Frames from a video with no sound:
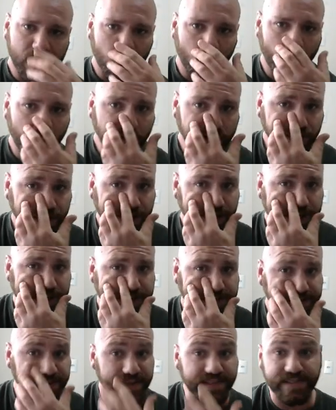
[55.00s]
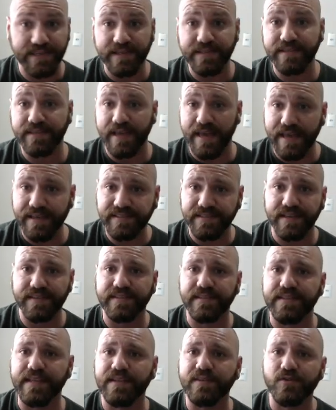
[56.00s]
Como adquirir esse
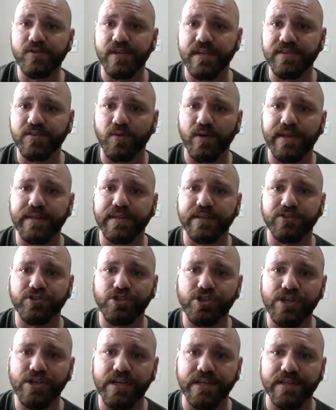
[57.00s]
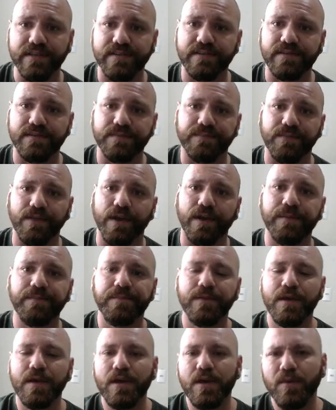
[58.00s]
SSD 240 GB, né?
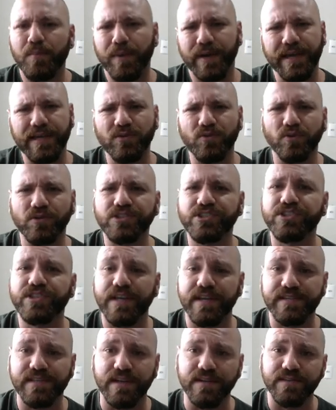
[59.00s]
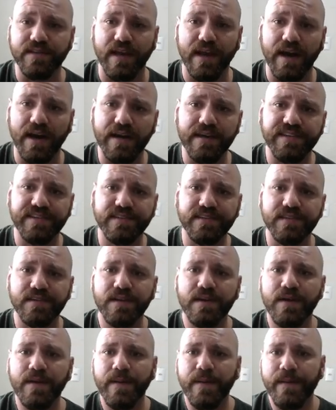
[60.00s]
paguei em torno de 300 reais,
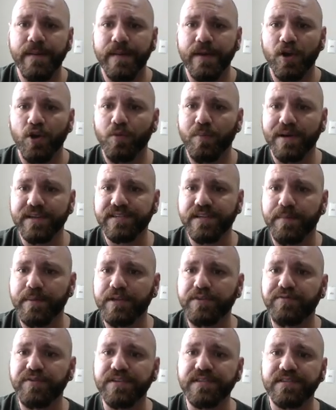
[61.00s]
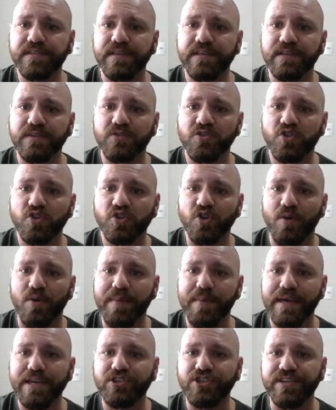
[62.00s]
eu basicamente fiz
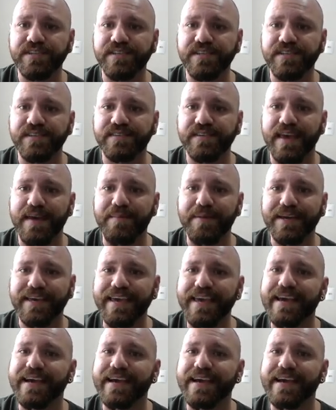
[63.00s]
somente esse esquema aqui,